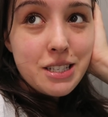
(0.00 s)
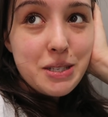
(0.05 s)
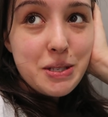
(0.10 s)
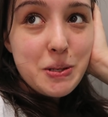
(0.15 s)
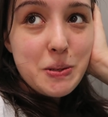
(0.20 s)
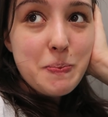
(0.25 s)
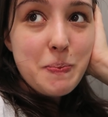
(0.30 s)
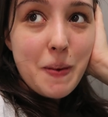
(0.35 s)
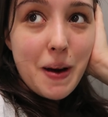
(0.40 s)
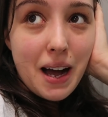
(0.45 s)

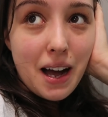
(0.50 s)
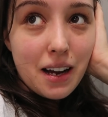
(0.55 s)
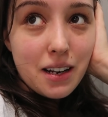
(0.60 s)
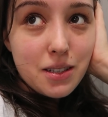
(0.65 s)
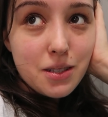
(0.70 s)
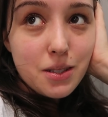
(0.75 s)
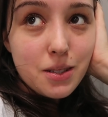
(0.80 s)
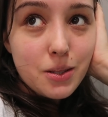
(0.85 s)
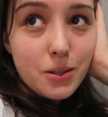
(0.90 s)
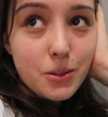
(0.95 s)
de
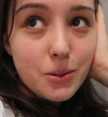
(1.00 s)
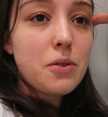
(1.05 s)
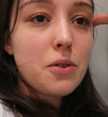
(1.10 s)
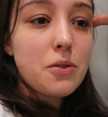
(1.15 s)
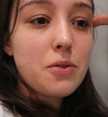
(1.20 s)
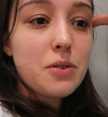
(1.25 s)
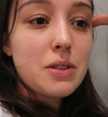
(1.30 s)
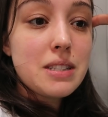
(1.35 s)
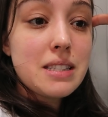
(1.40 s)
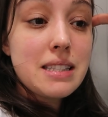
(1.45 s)
março, eu
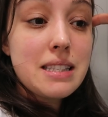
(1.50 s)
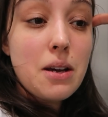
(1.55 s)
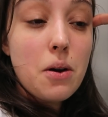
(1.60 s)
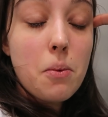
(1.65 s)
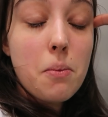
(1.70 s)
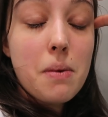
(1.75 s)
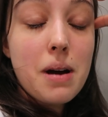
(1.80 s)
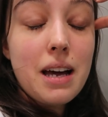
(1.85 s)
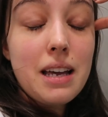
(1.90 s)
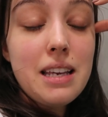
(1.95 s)
vou
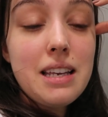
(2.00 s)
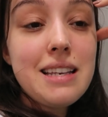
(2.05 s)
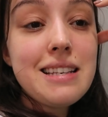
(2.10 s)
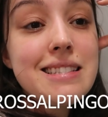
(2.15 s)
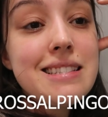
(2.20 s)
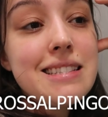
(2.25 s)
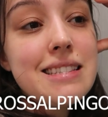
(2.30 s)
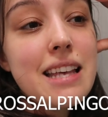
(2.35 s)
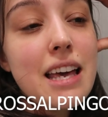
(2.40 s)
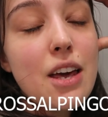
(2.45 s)
fazer uma
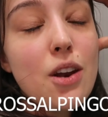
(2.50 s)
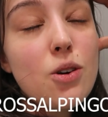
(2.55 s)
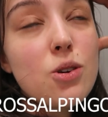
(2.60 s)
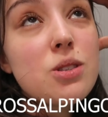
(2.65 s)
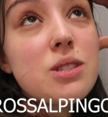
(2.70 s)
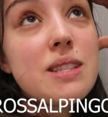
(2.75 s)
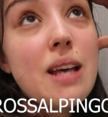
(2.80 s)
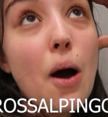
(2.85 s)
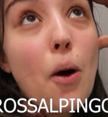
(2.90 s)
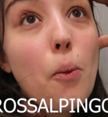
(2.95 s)

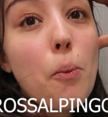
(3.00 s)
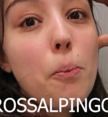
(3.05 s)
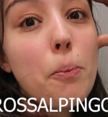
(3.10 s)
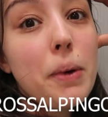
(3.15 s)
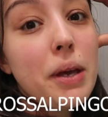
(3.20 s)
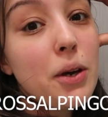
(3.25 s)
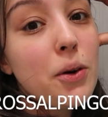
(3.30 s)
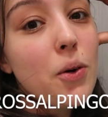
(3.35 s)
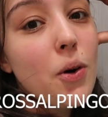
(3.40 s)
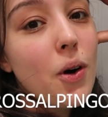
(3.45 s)

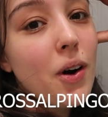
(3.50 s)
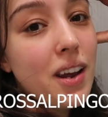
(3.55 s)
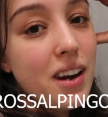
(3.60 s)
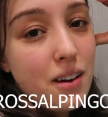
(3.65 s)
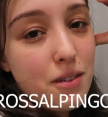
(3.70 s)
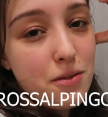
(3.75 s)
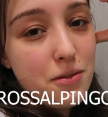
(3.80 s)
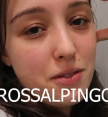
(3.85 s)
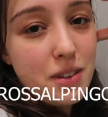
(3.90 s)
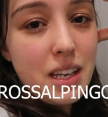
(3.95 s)

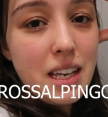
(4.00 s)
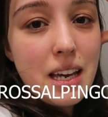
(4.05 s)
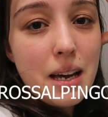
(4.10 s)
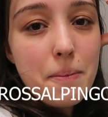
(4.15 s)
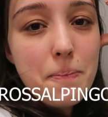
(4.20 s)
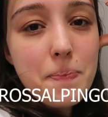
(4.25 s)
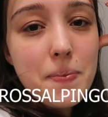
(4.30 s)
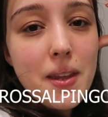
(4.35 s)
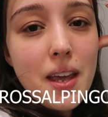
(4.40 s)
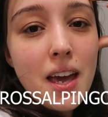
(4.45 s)

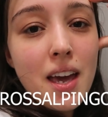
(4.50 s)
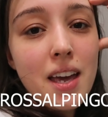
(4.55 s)
esterossalpingografia.